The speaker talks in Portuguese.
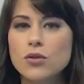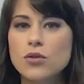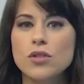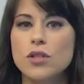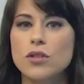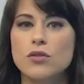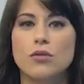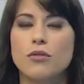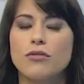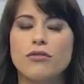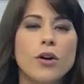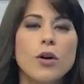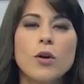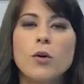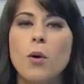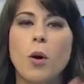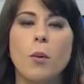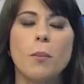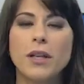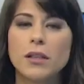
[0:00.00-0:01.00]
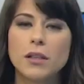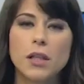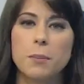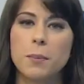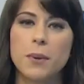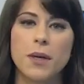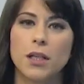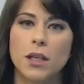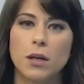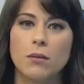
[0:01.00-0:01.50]
ou seja, não foi no momento que
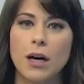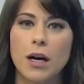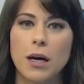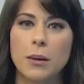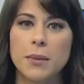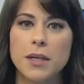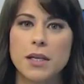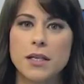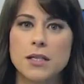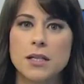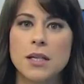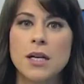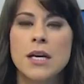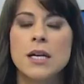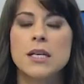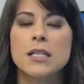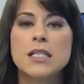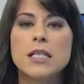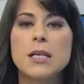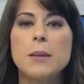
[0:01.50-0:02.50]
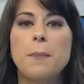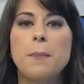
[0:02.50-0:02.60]
perdeu a cabeça, se